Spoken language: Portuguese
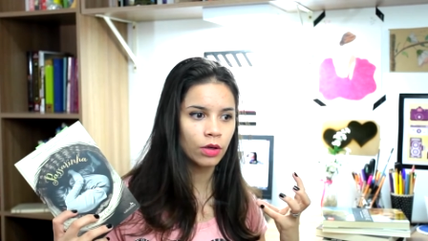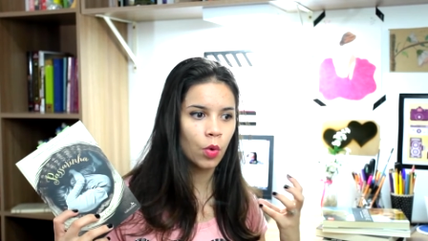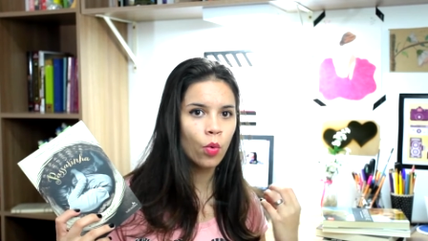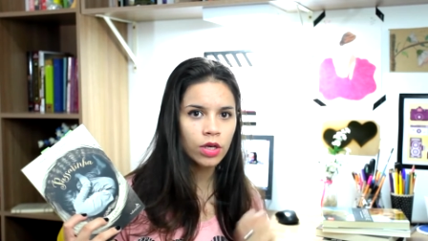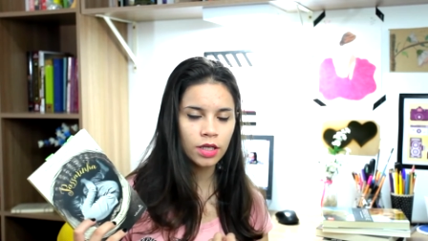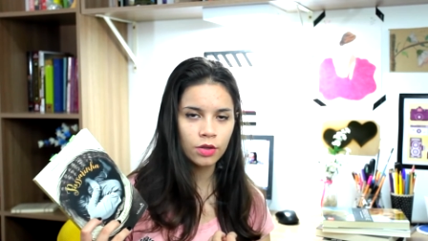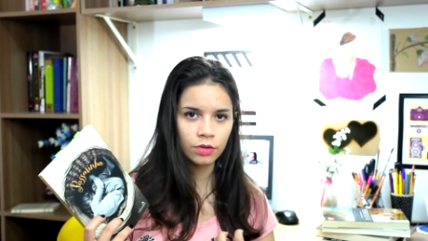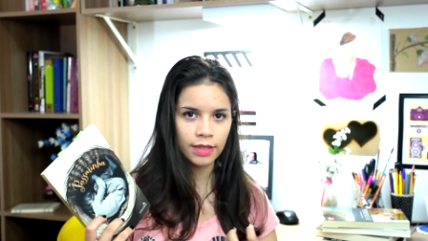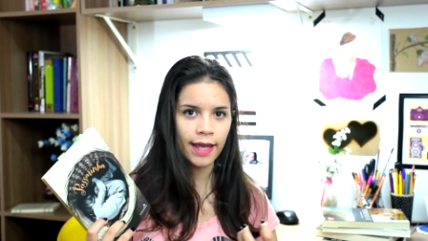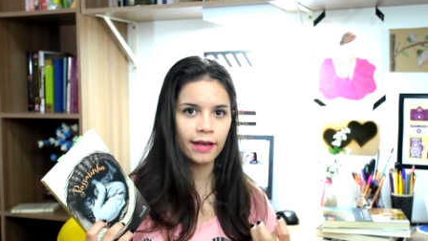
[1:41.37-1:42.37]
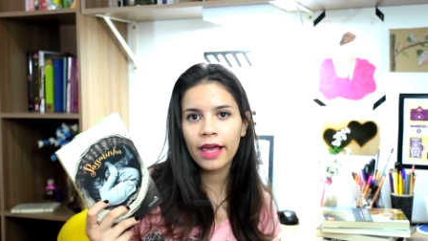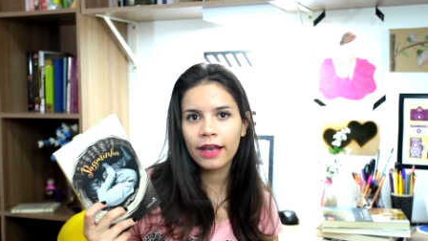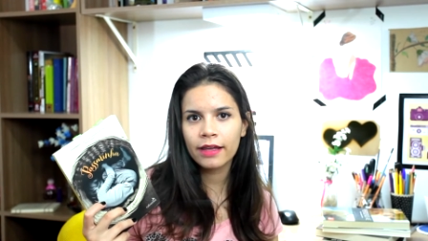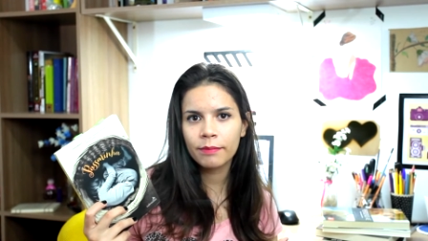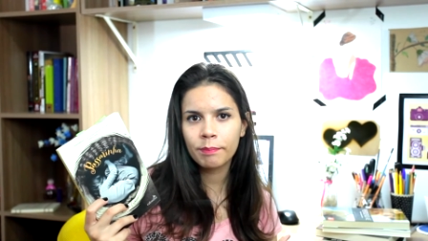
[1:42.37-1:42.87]
único dela,
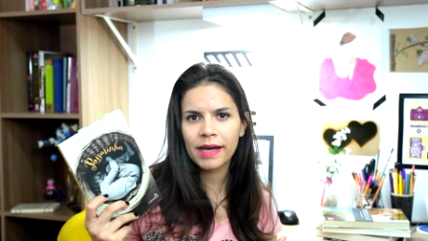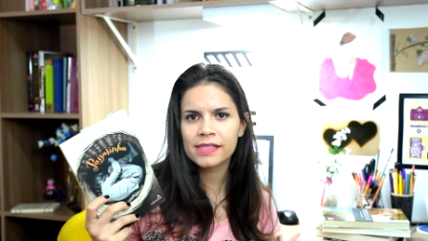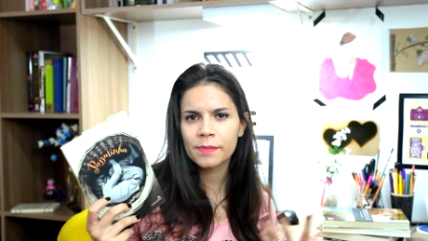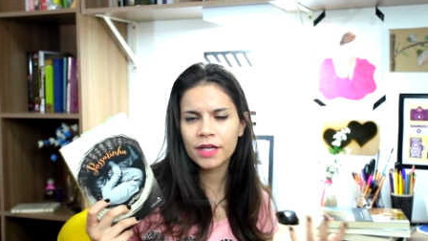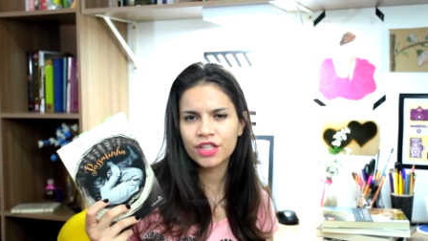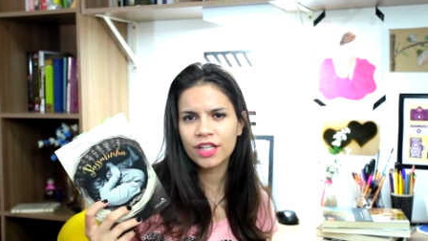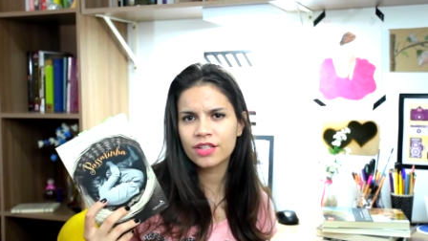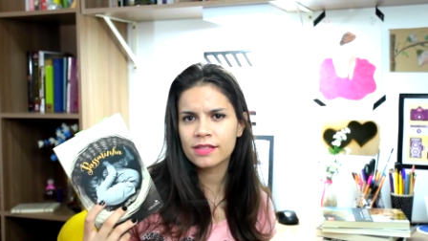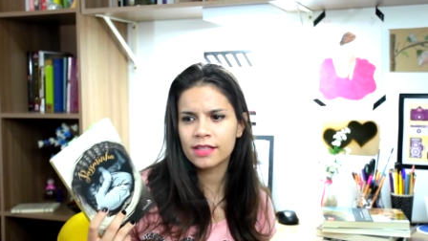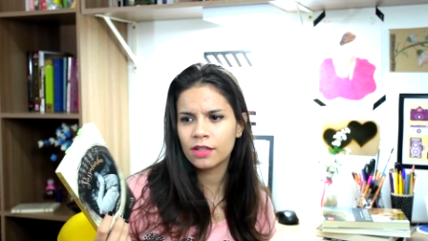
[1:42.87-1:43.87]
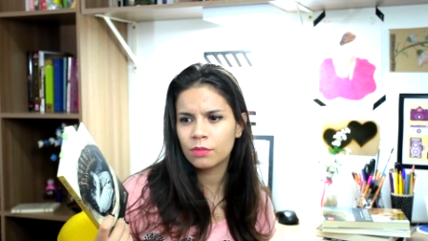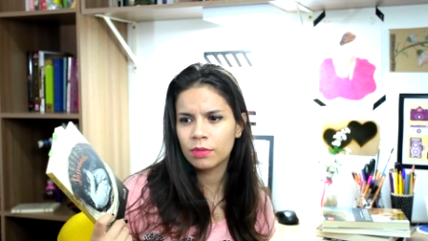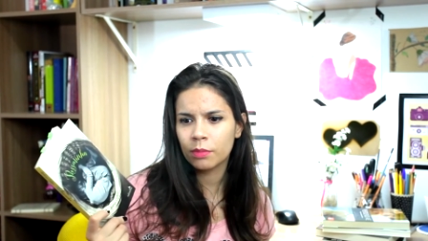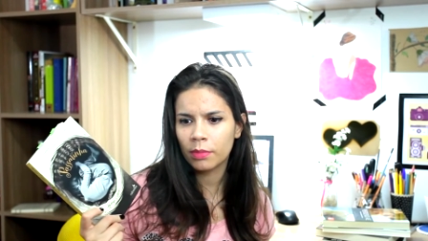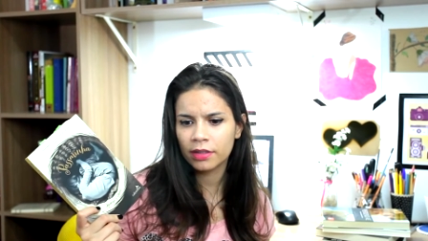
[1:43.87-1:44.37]
ela passa pra gente, assim,
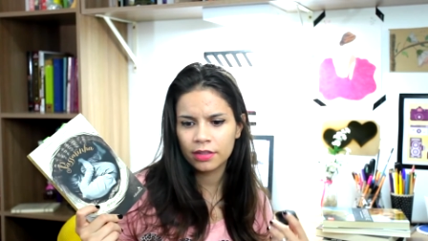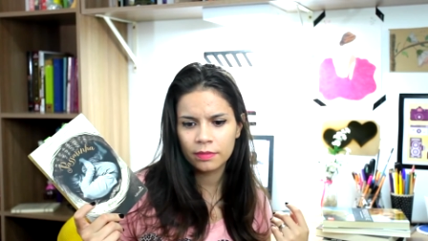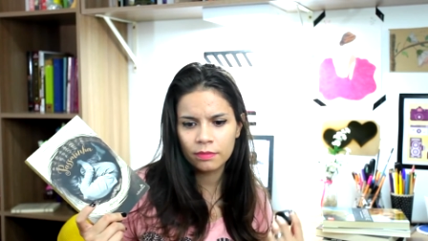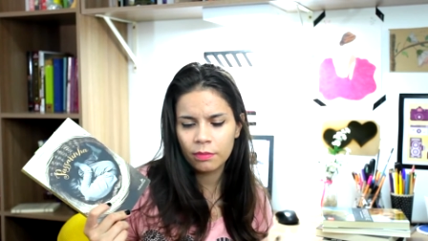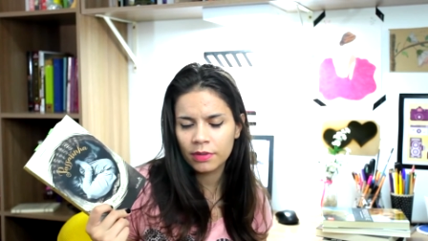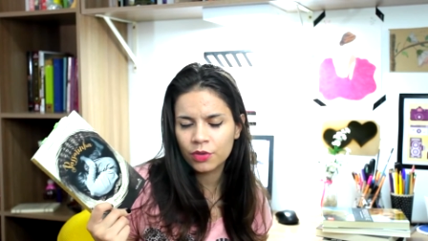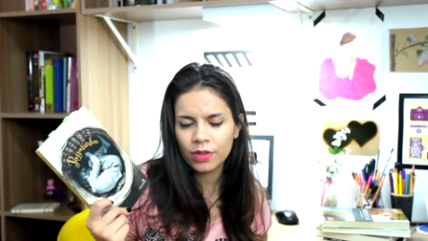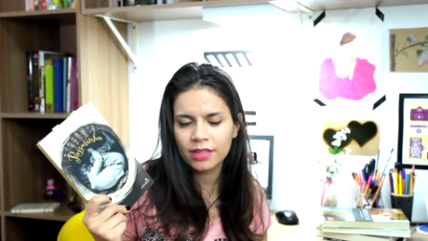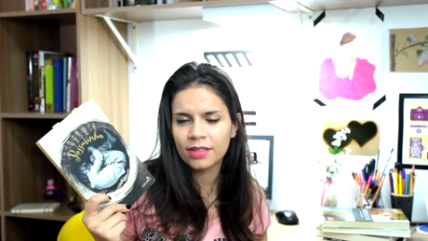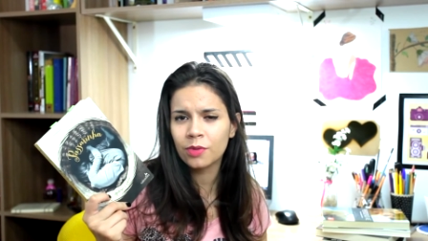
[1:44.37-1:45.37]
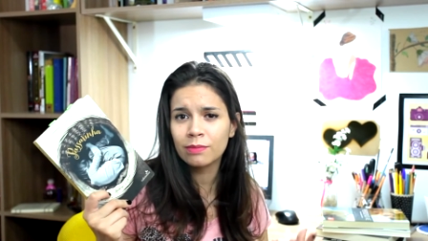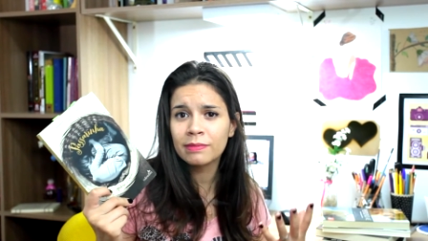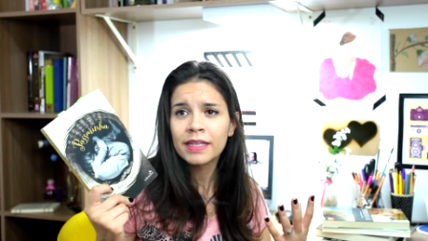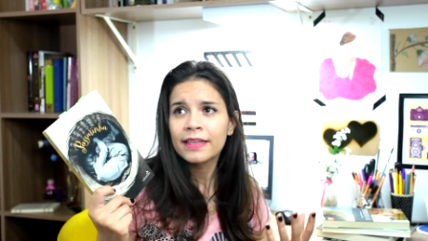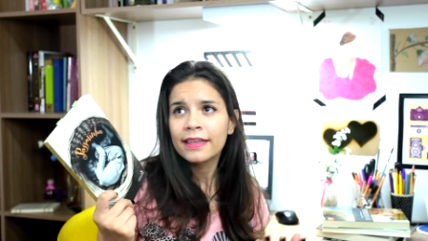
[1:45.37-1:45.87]
umas, umas coisas tão
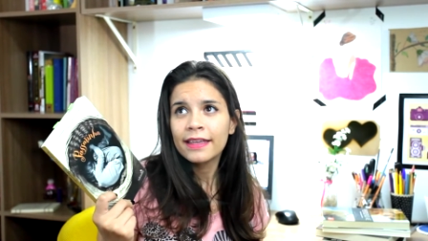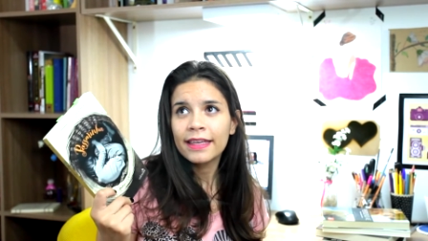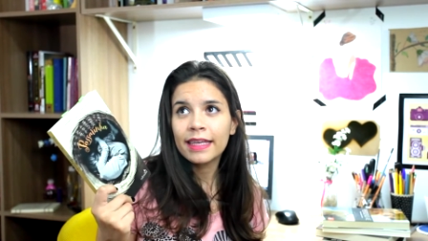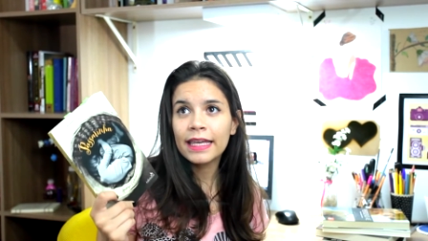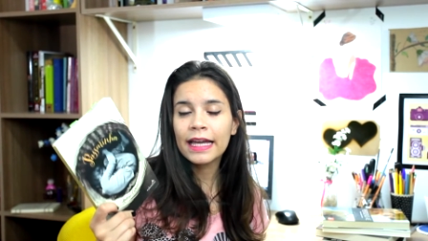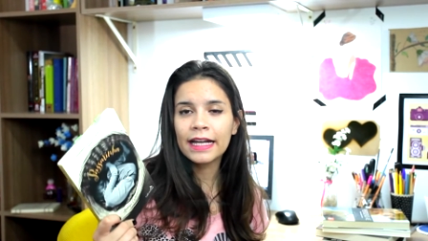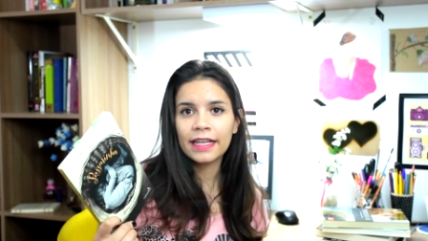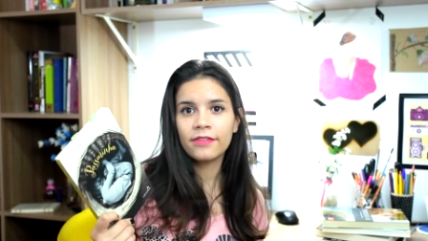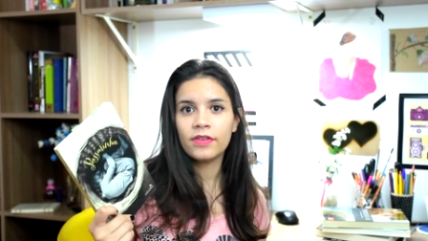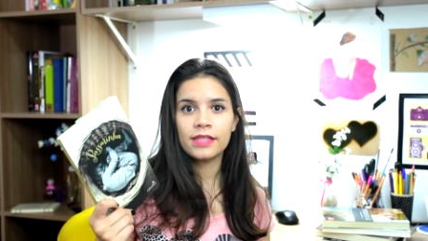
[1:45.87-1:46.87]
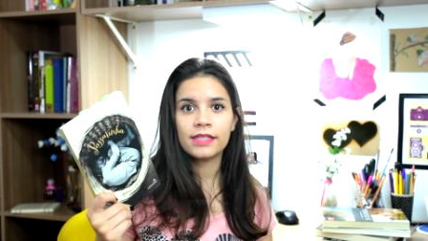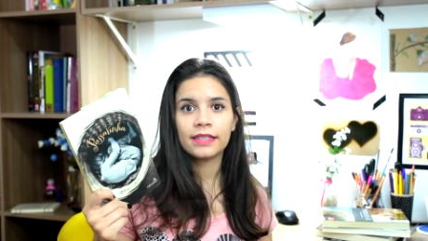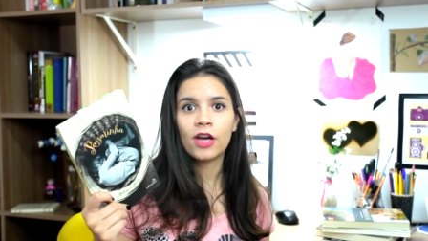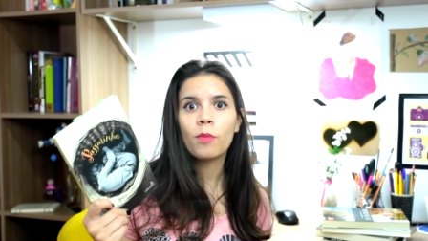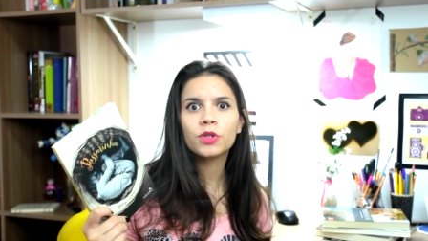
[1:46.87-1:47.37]
incríveis e
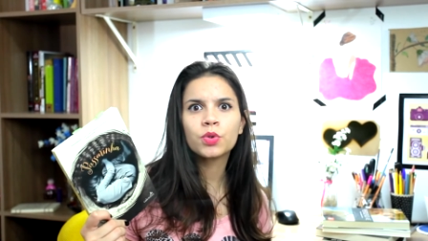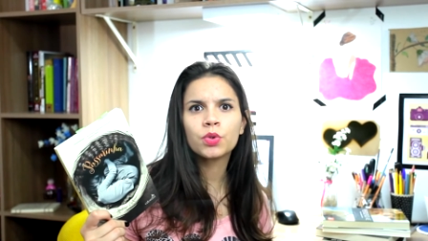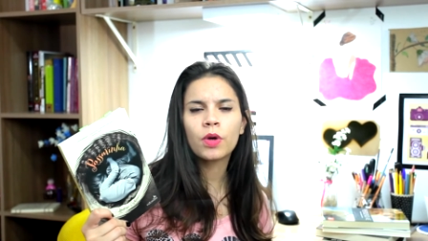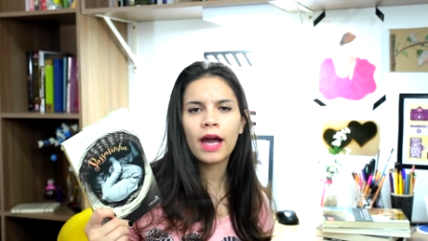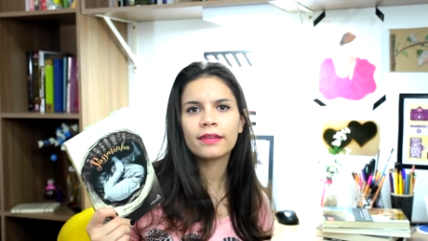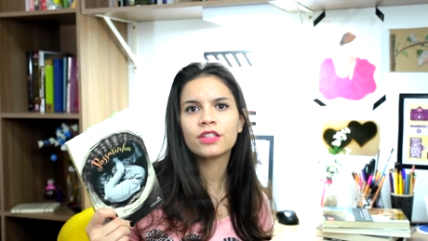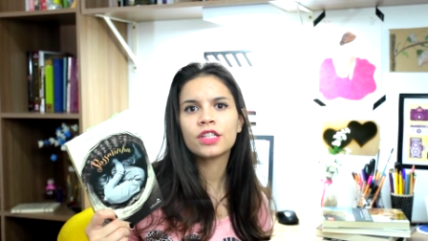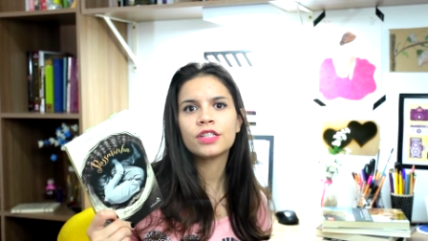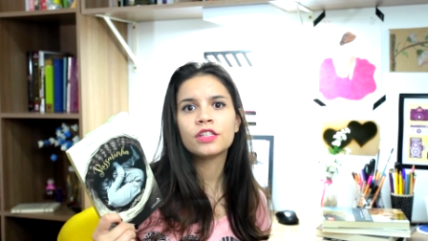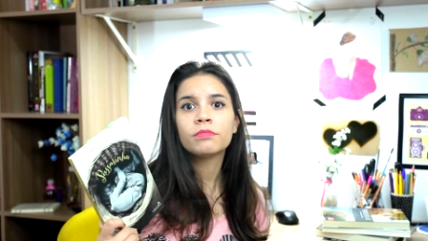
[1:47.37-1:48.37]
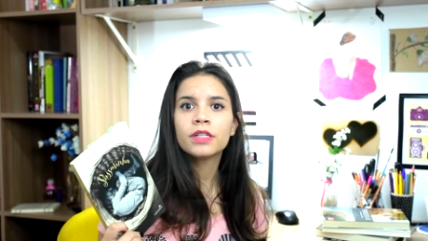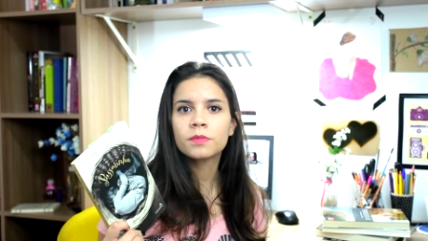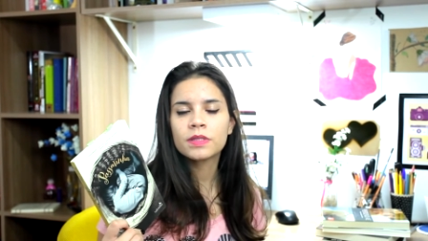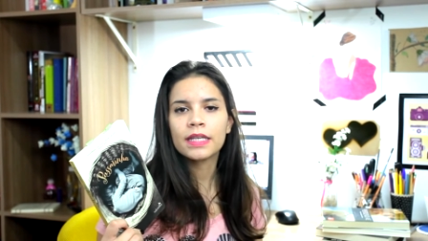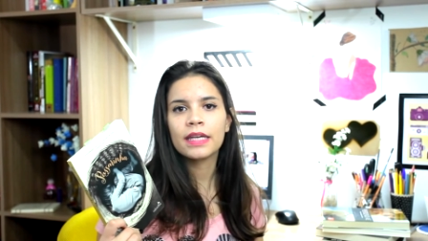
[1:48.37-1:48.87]
dá umas cutucadas na gente
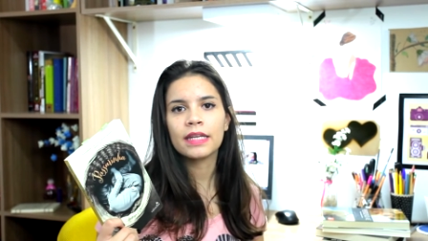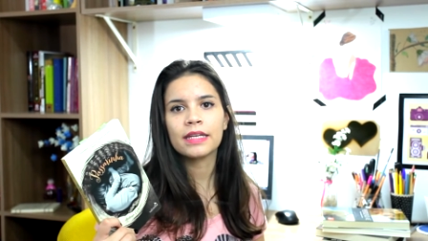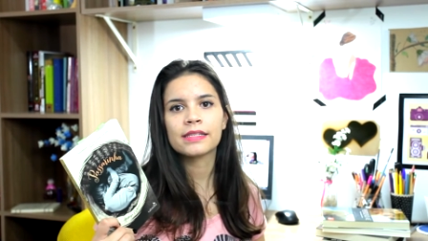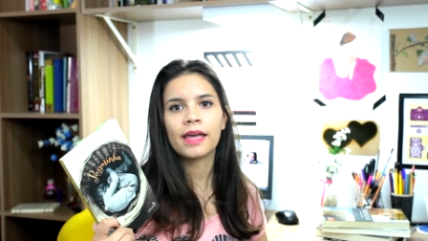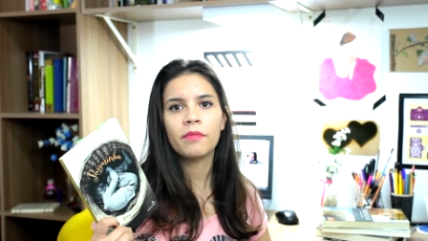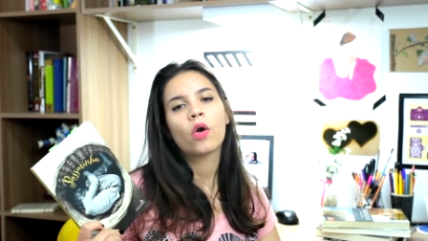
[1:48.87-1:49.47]
mesmo sem querer, sabe?